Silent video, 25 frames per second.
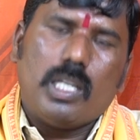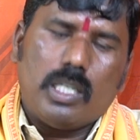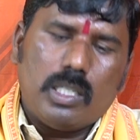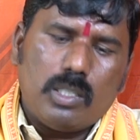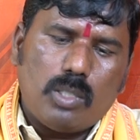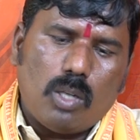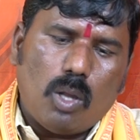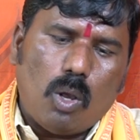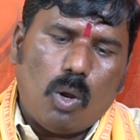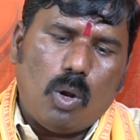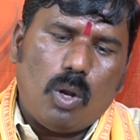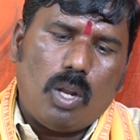
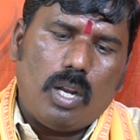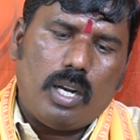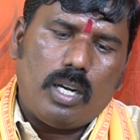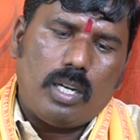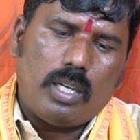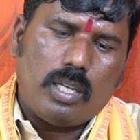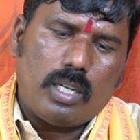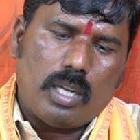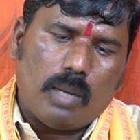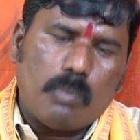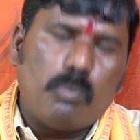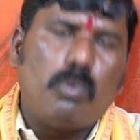ఇంట్లో
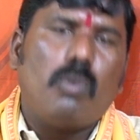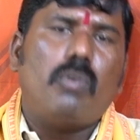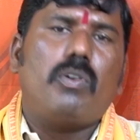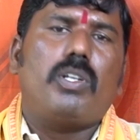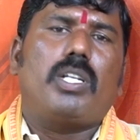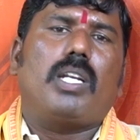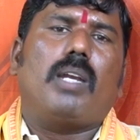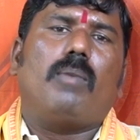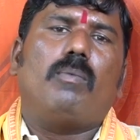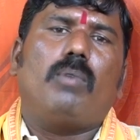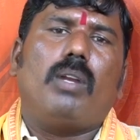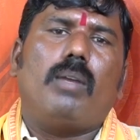డబ్బు
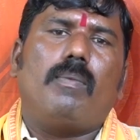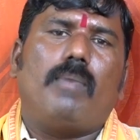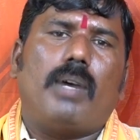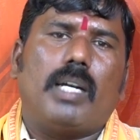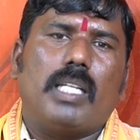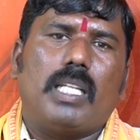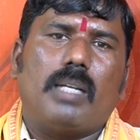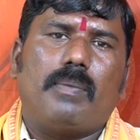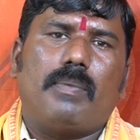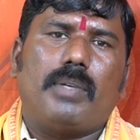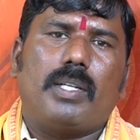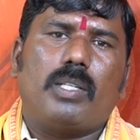విషయంలో
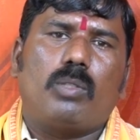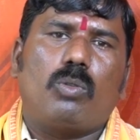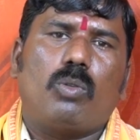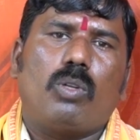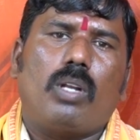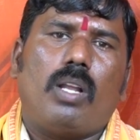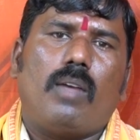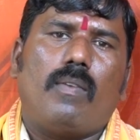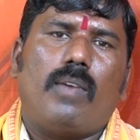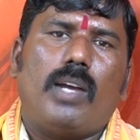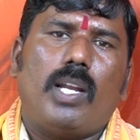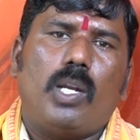
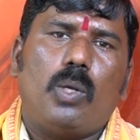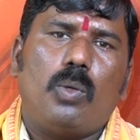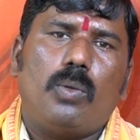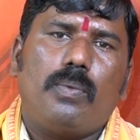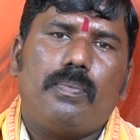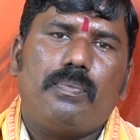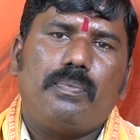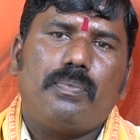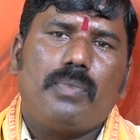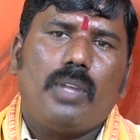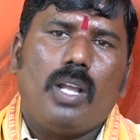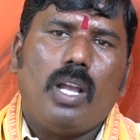బాధపడుతున్న వాళ్ళు
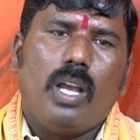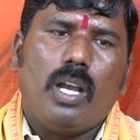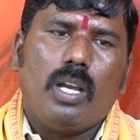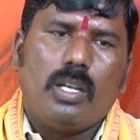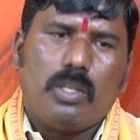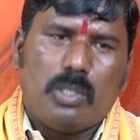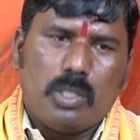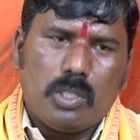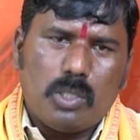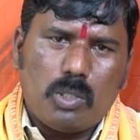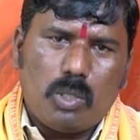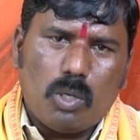
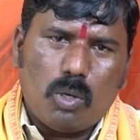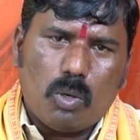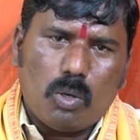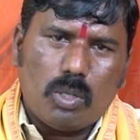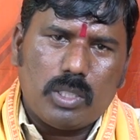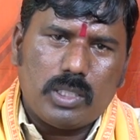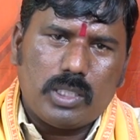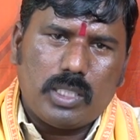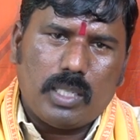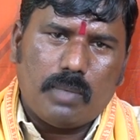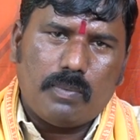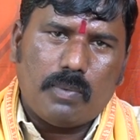ఇంట్లో
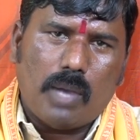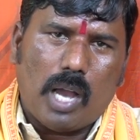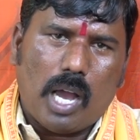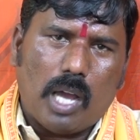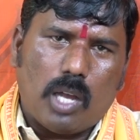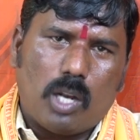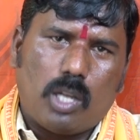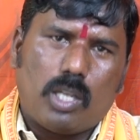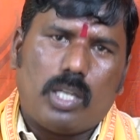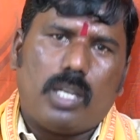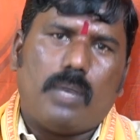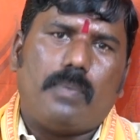కొంచెం
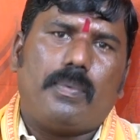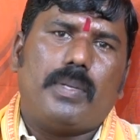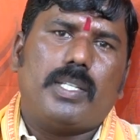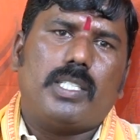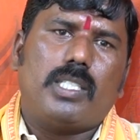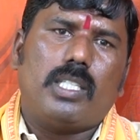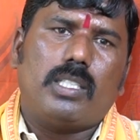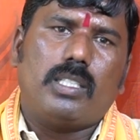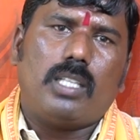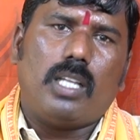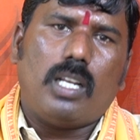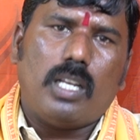ఆరోగ్య
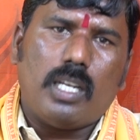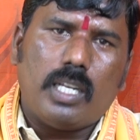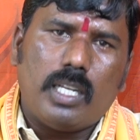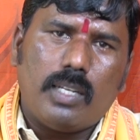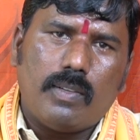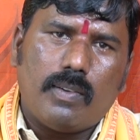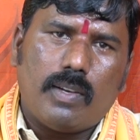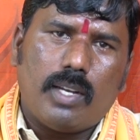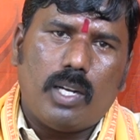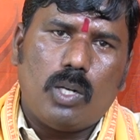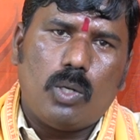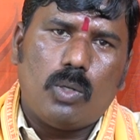పరిస్థితి
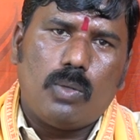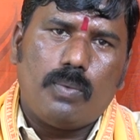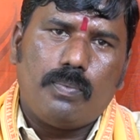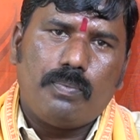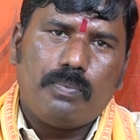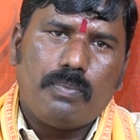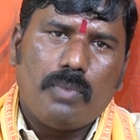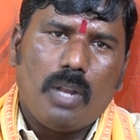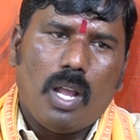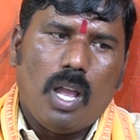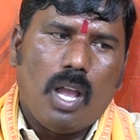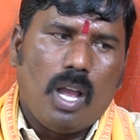లేని వాళ్ళు
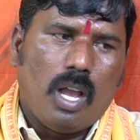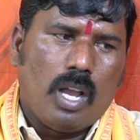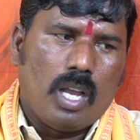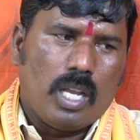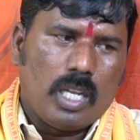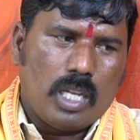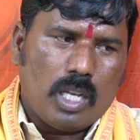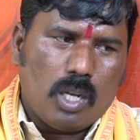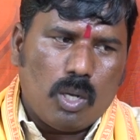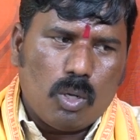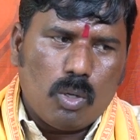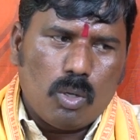
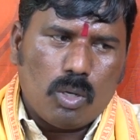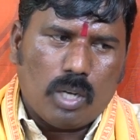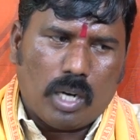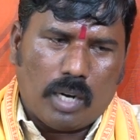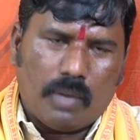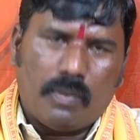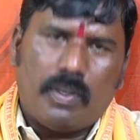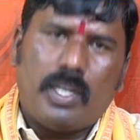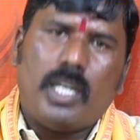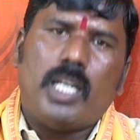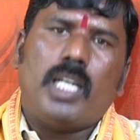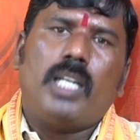ఇల్లు
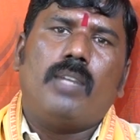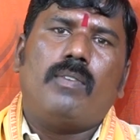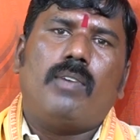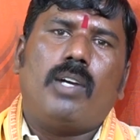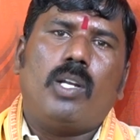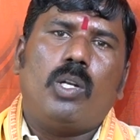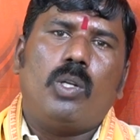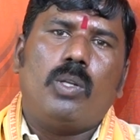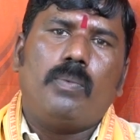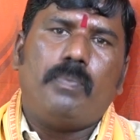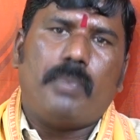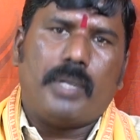గడవలేని
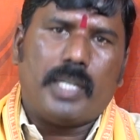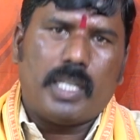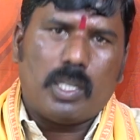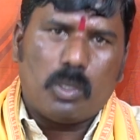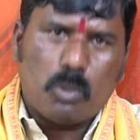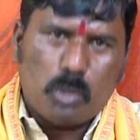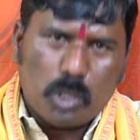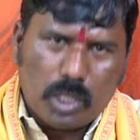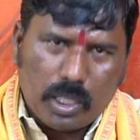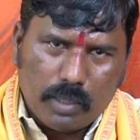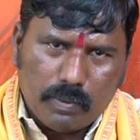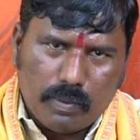వాళ్ళు పేద
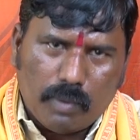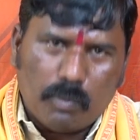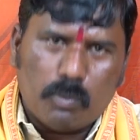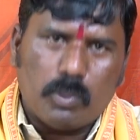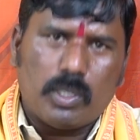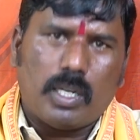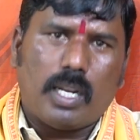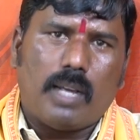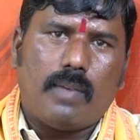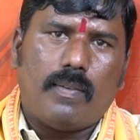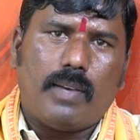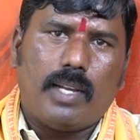కుటుంబం
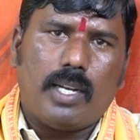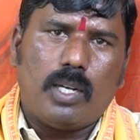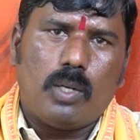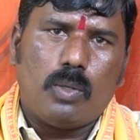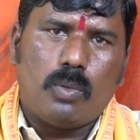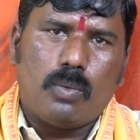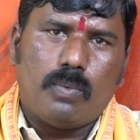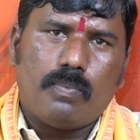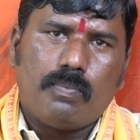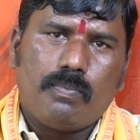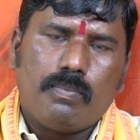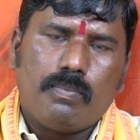ఉన్నవాళ్ళు